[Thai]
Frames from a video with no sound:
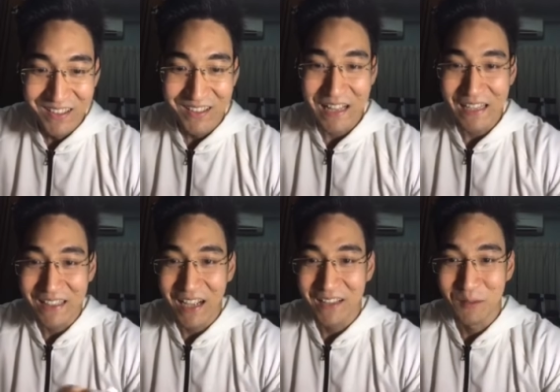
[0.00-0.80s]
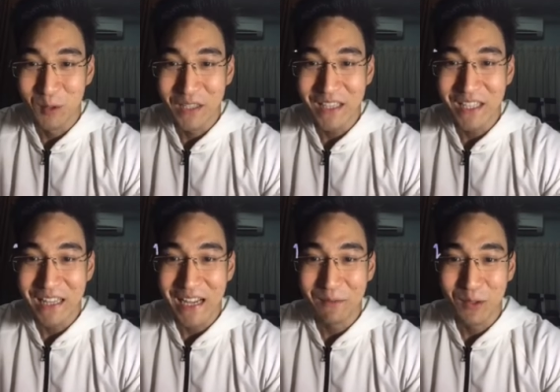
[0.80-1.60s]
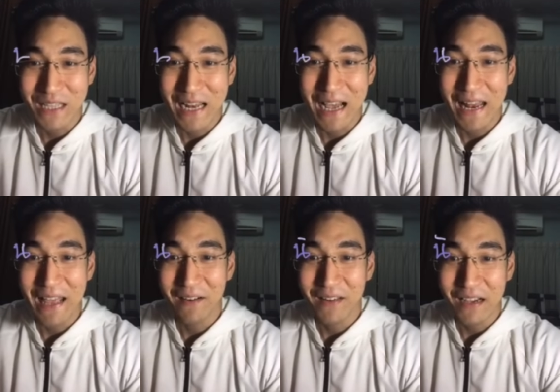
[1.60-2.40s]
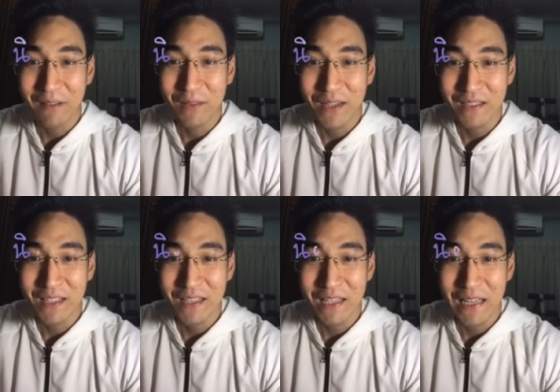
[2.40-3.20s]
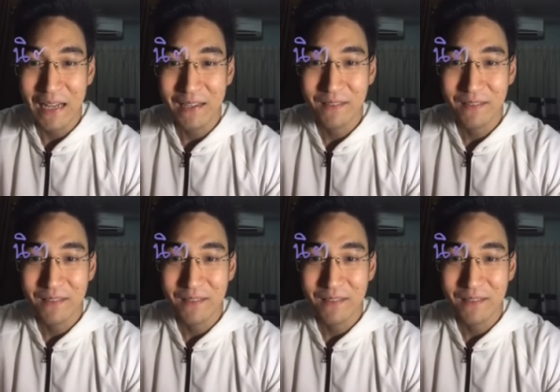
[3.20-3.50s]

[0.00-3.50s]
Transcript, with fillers: หลักอ่าสมมุตินิติรัฐบอกตาลายแล้วนะครับ แล้วนิติรัฐ